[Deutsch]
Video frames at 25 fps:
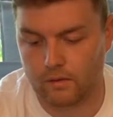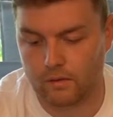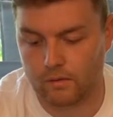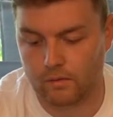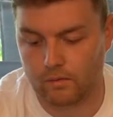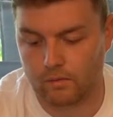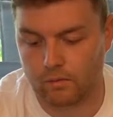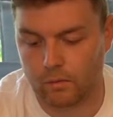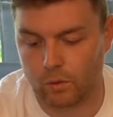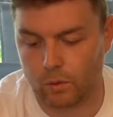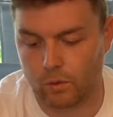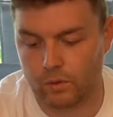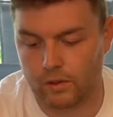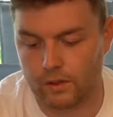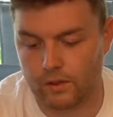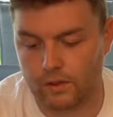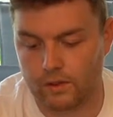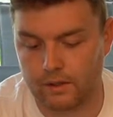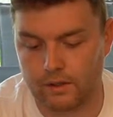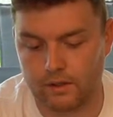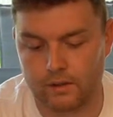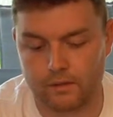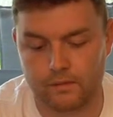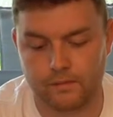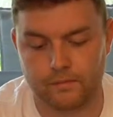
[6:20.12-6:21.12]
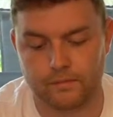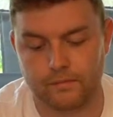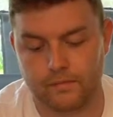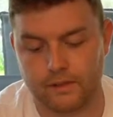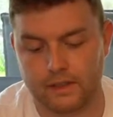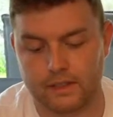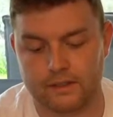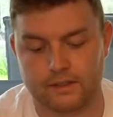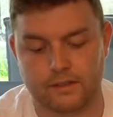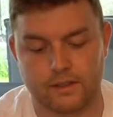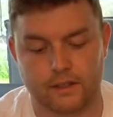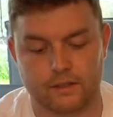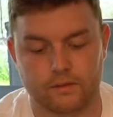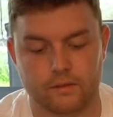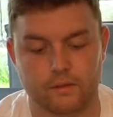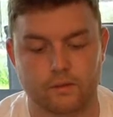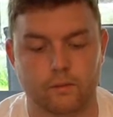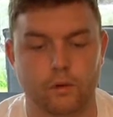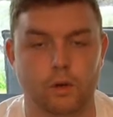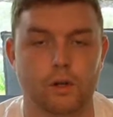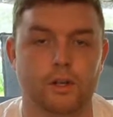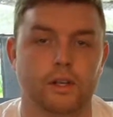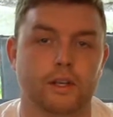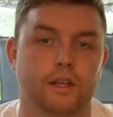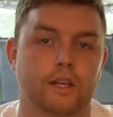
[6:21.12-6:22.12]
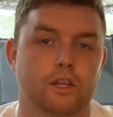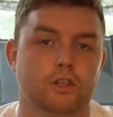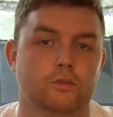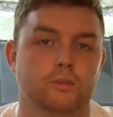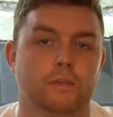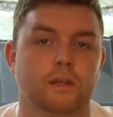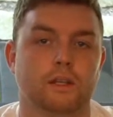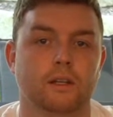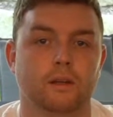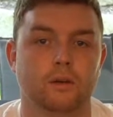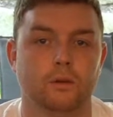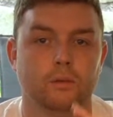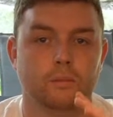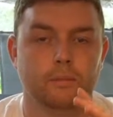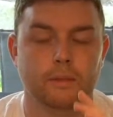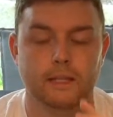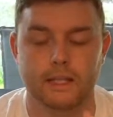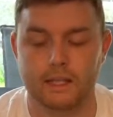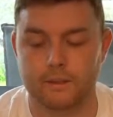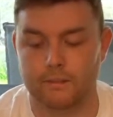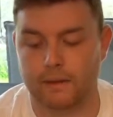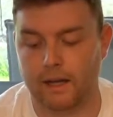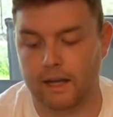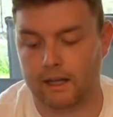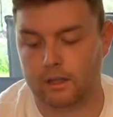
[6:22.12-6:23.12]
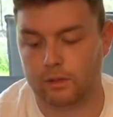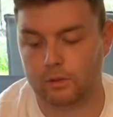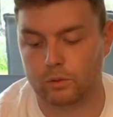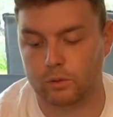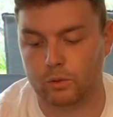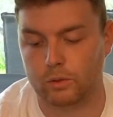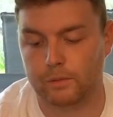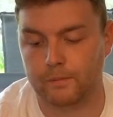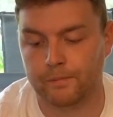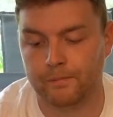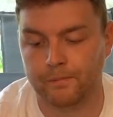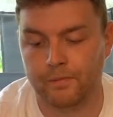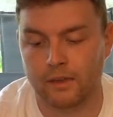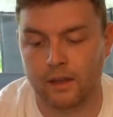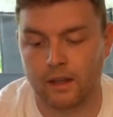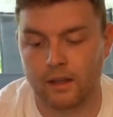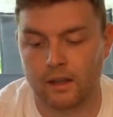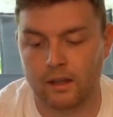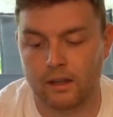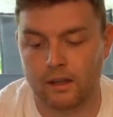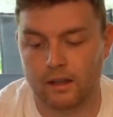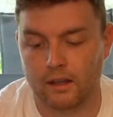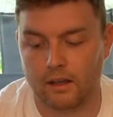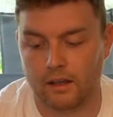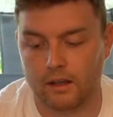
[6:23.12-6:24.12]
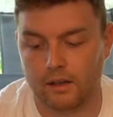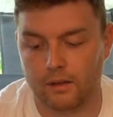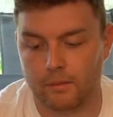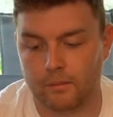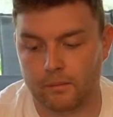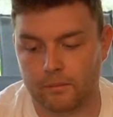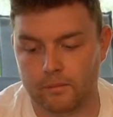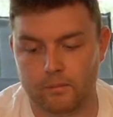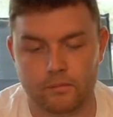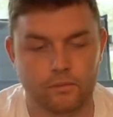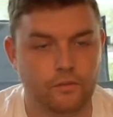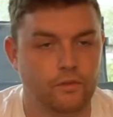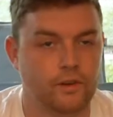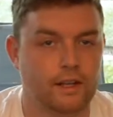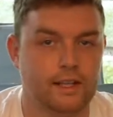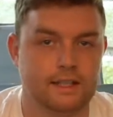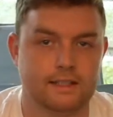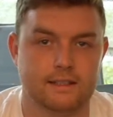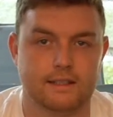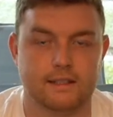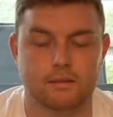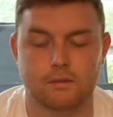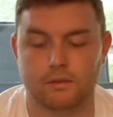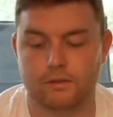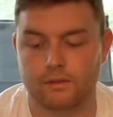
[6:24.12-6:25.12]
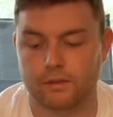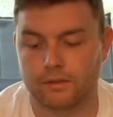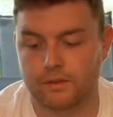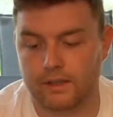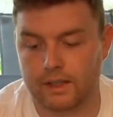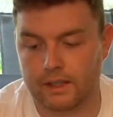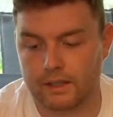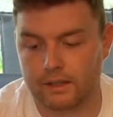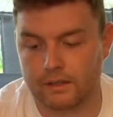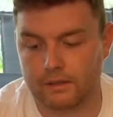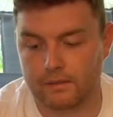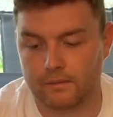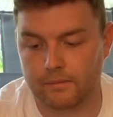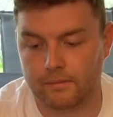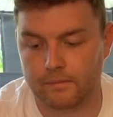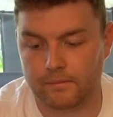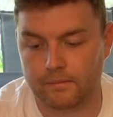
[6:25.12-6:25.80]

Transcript: Wohnen. Wie gesagt, wir wollen ihn ja später mit dem Akku ähm, flexibel verwenden.